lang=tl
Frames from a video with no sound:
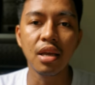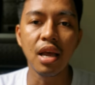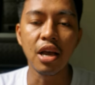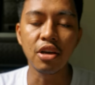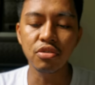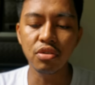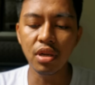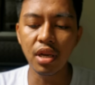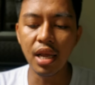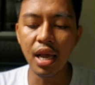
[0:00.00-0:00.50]

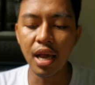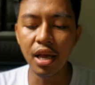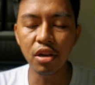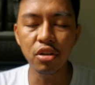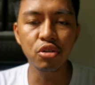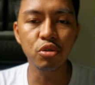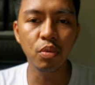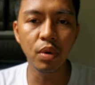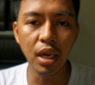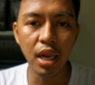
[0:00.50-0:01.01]
Actually,
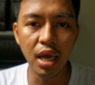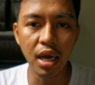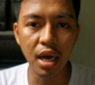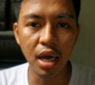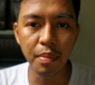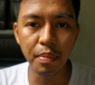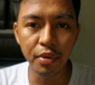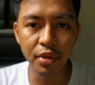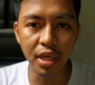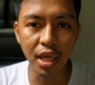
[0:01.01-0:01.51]
halos wala
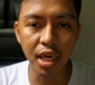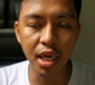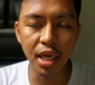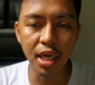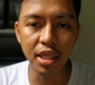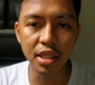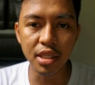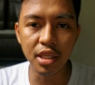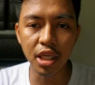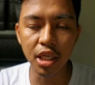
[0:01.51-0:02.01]
nga pong
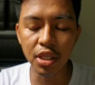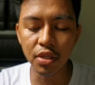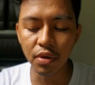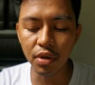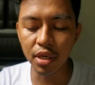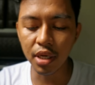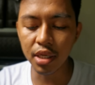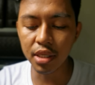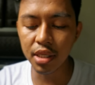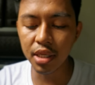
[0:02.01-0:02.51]
nalilis dito
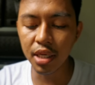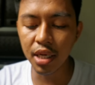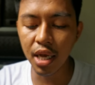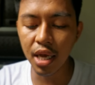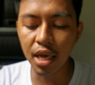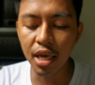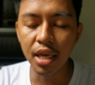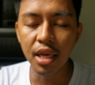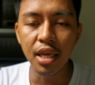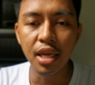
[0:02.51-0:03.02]
eh. Kasi
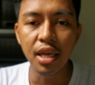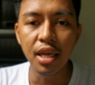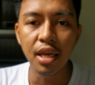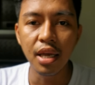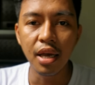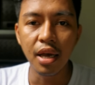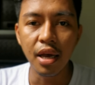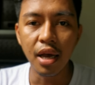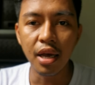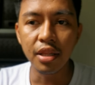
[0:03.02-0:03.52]
nga,
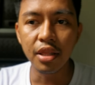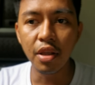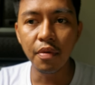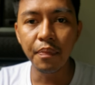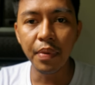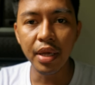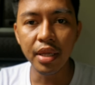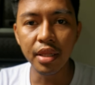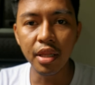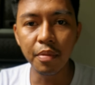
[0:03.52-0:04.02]
uh,
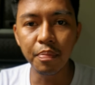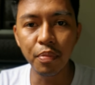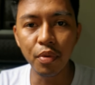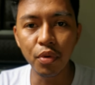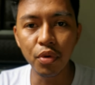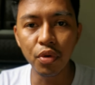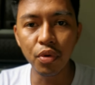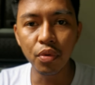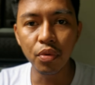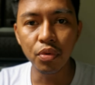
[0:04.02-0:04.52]
depende
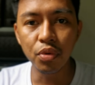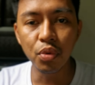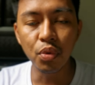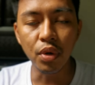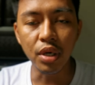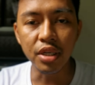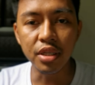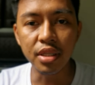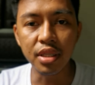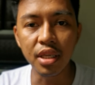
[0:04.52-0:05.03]
po yung
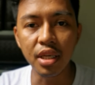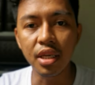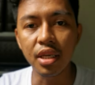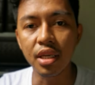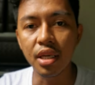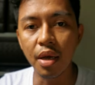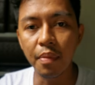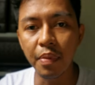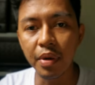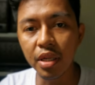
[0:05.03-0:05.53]

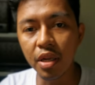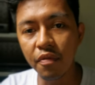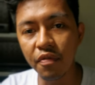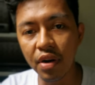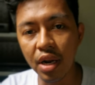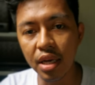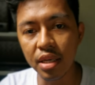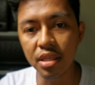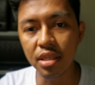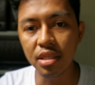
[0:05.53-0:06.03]
USD kapag
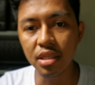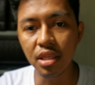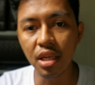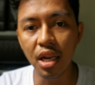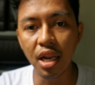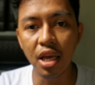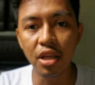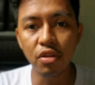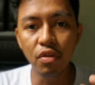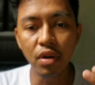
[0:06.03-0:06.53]
na-process
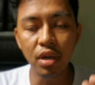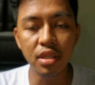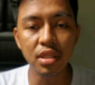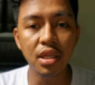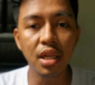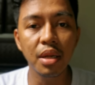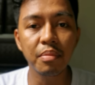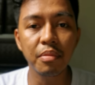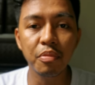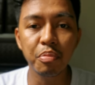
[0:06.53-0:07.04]
nila, doon lang
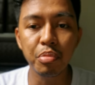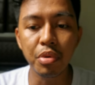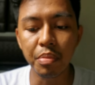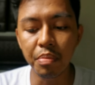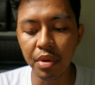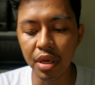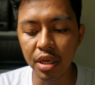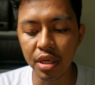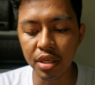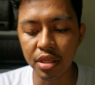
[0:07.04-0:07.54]
sila
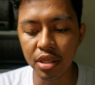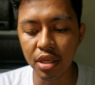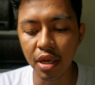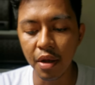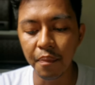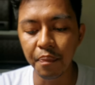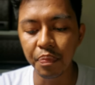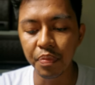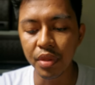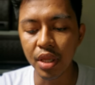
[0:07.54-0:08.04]
magbe-base.
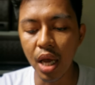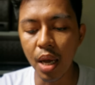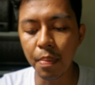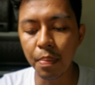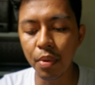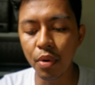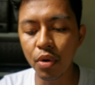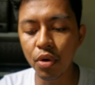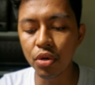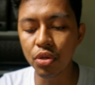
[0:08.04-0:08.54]

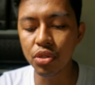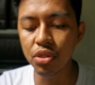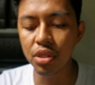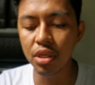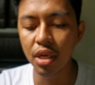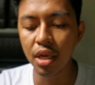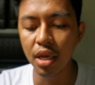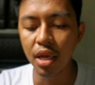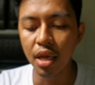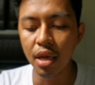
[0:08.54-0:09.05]

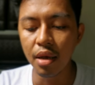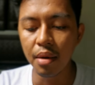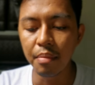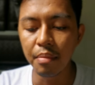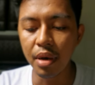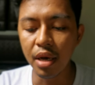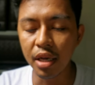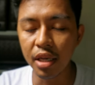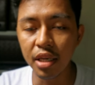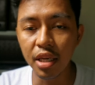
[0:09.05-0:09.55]
Tapos,
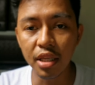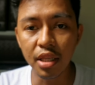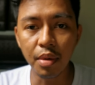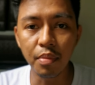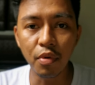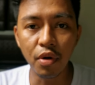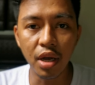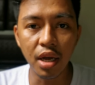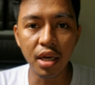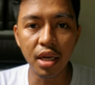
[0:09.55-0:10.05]

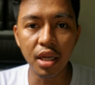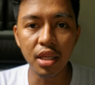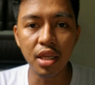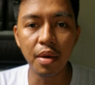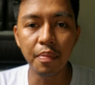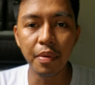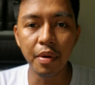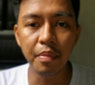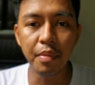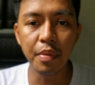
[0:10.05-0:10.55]
makikita mo kagad
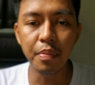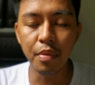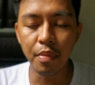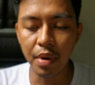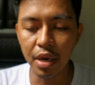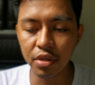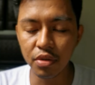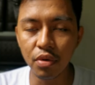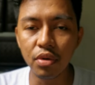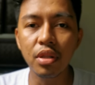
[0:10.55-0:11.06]
kapag may
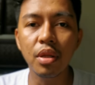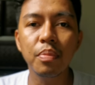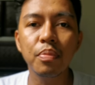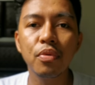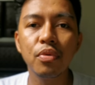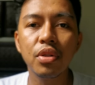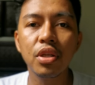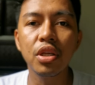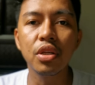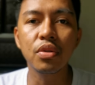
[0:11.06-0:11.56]
pumasok na
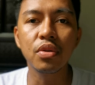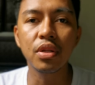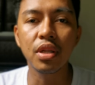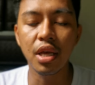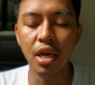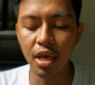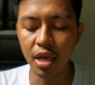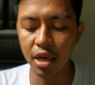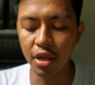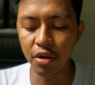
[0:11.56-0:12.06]
po dito
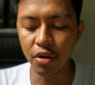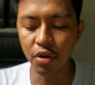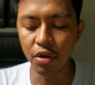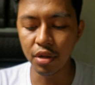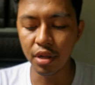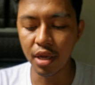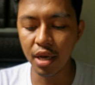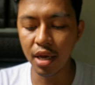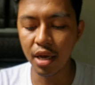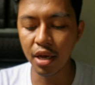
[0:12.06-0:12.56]
na ano,
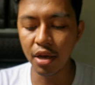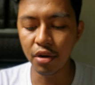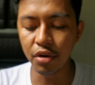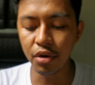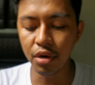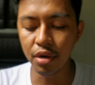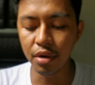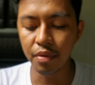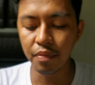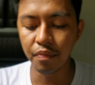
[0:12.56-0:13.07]
na
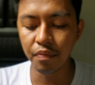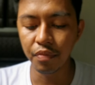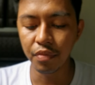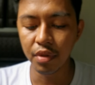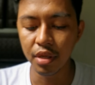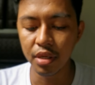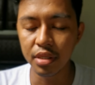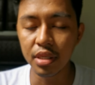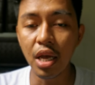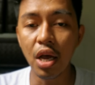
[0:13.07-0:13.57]

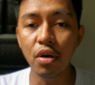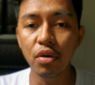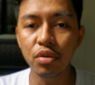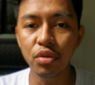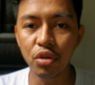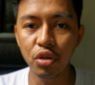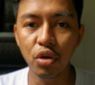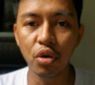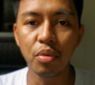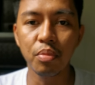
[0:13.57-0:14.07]

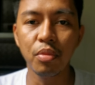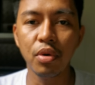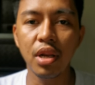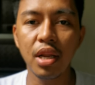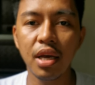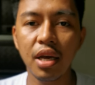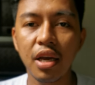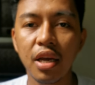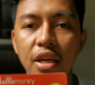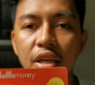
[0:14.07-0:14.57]
sahod nyo
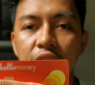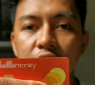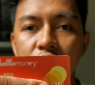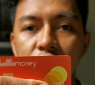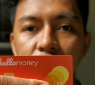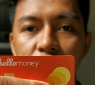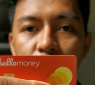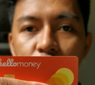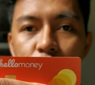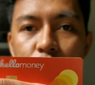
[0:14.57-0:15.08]
mula kay
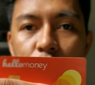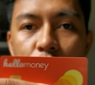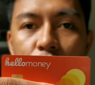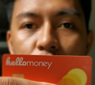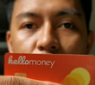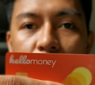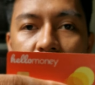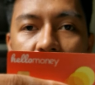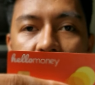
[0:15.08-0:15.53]
Facebook.